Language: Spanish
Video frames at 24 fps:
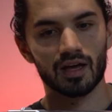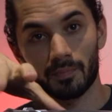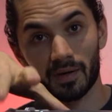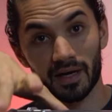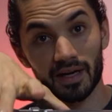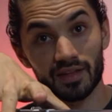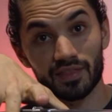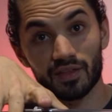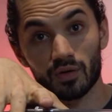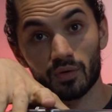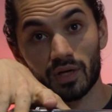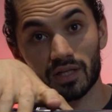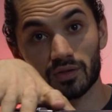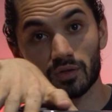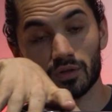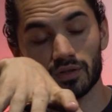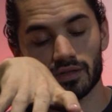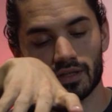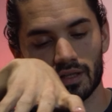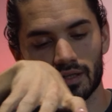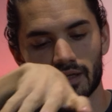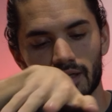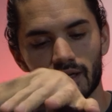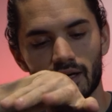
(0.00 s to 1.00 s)
Parece una
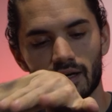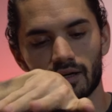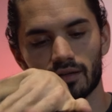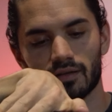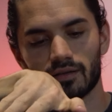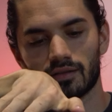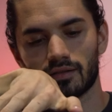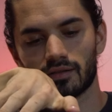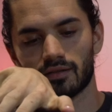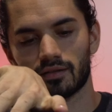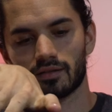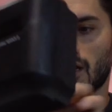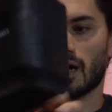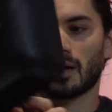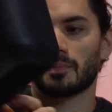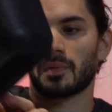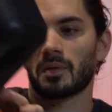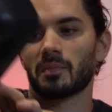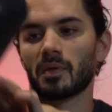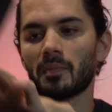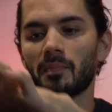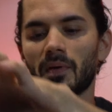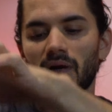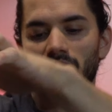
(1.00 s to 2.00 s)
tontería, a
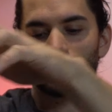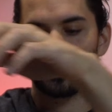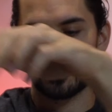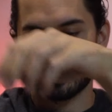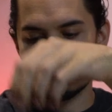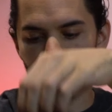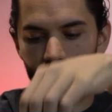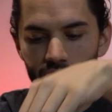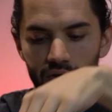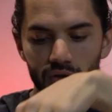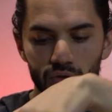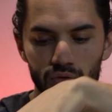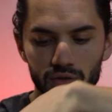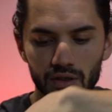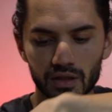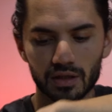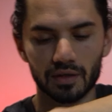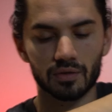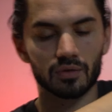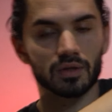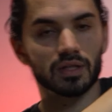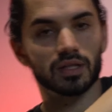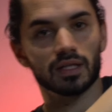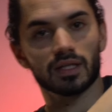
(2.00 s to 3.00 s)
mí me parece muy útil
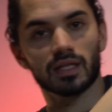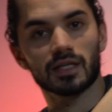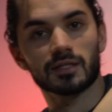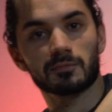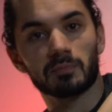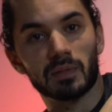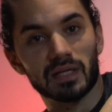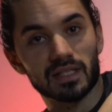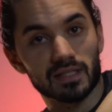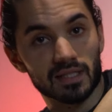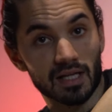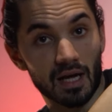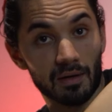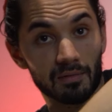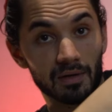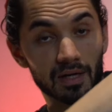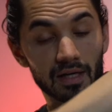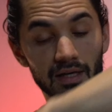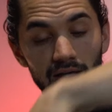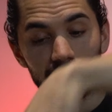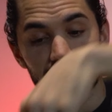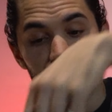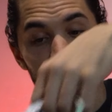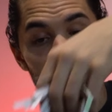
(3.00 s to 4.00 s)
y muy
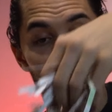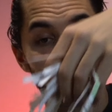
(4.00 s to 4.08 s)
indispensable